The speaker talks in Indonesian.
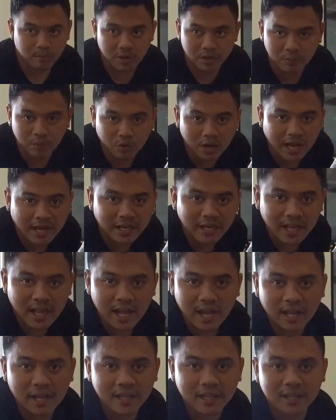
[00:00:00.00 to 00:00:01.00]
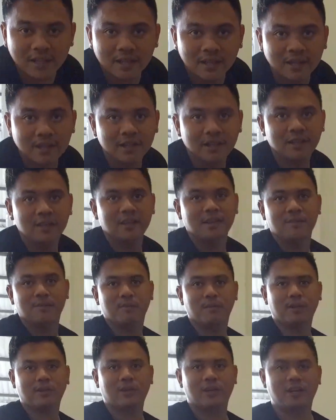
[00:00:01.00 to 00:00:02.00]
mau dibukain nggak
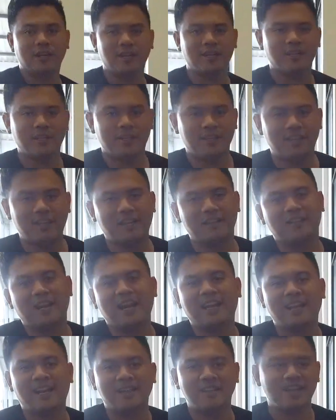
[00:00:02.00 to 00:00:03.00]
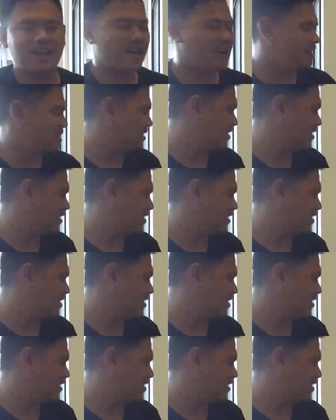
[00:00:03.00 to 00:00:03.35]
motor ini yang terakhir aja